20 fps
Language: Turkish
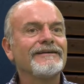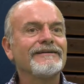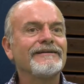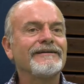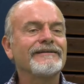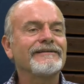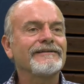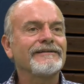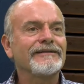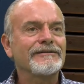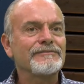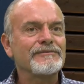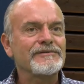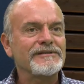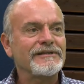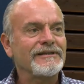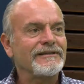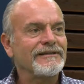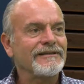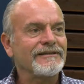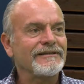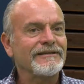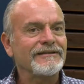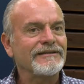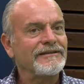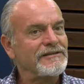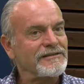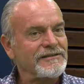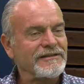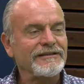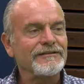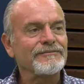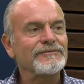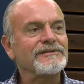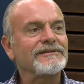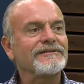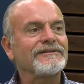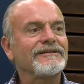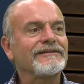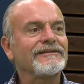Anılarımızı edindik,
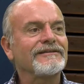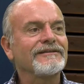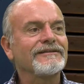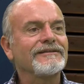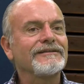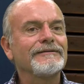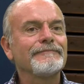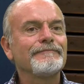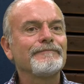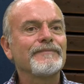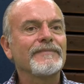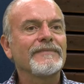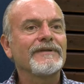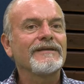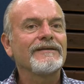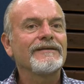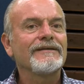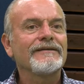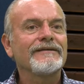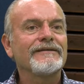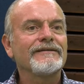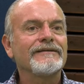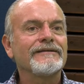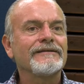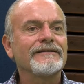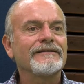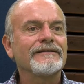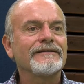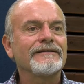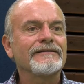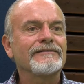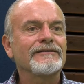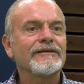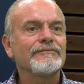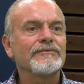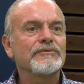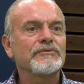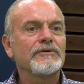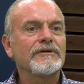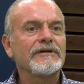insanımızı tanıdık. Ee,
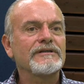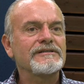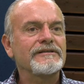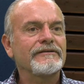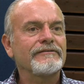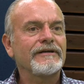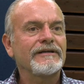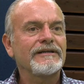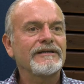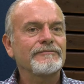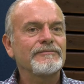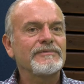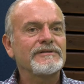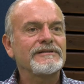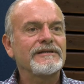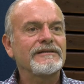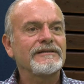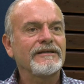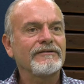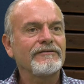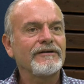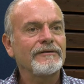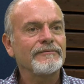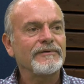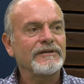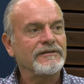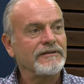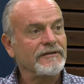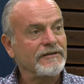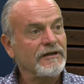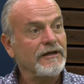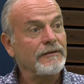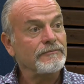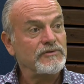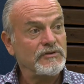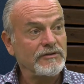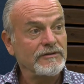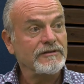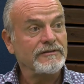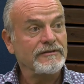tabii doğa severlik bizde devam etti.
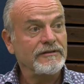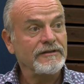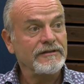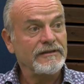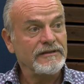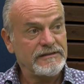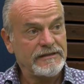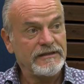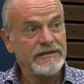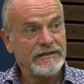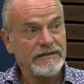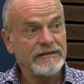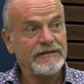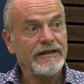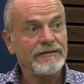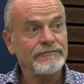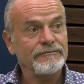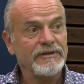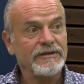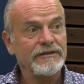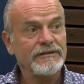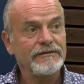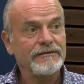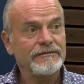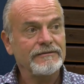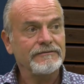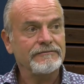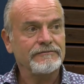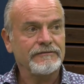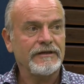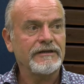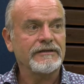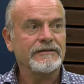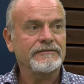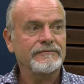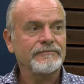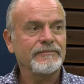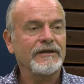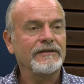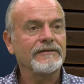Kampçılıkta lise 2'den beri
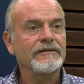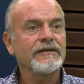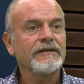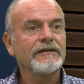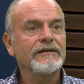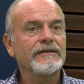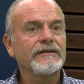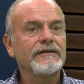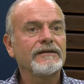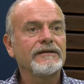var bende.